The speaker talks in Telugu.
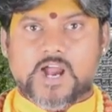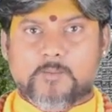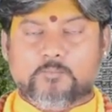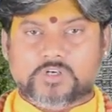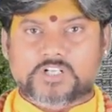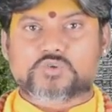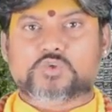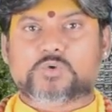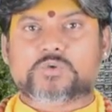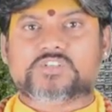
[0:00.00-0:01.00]
ఆ పొట్ట
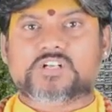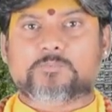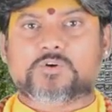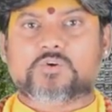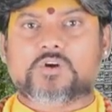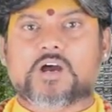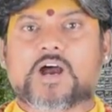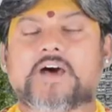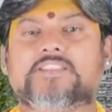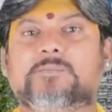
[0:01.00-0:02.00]
చుట్టూ వచ్చినప్పుడు
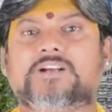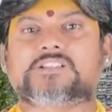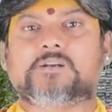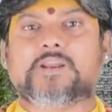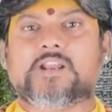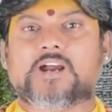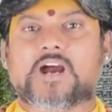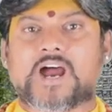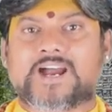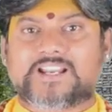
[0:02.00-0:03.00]
అది మాత్రమే
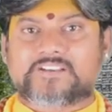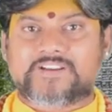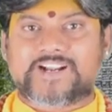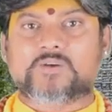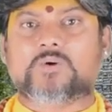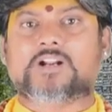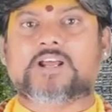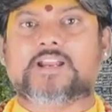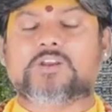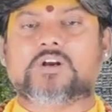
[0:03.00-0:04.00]
ఆ వేడి
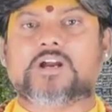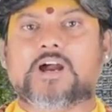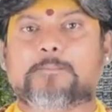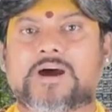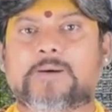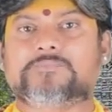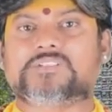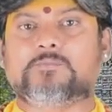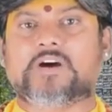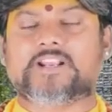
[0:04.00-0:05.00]
వలన యొక్క
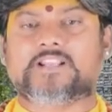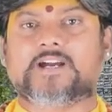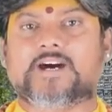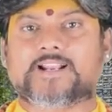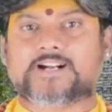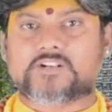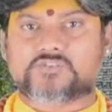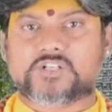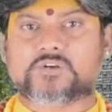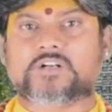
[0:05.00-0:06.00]
మాంసము అనేది అరగడం
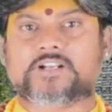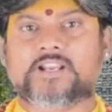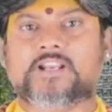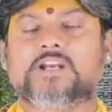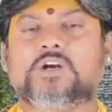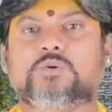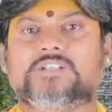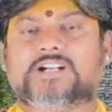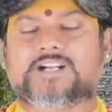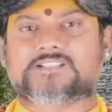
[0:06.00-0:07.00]
జరుగుతుంది అంటే
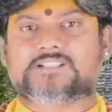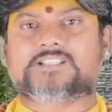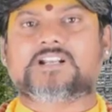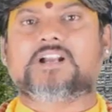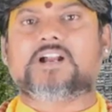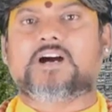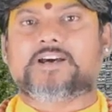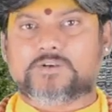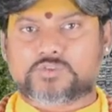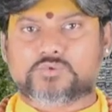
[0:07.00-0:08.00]
కొద్ది కష్టతరంగా
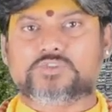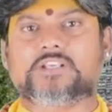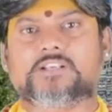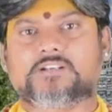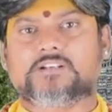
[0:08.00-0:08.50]
అరుగుతుంది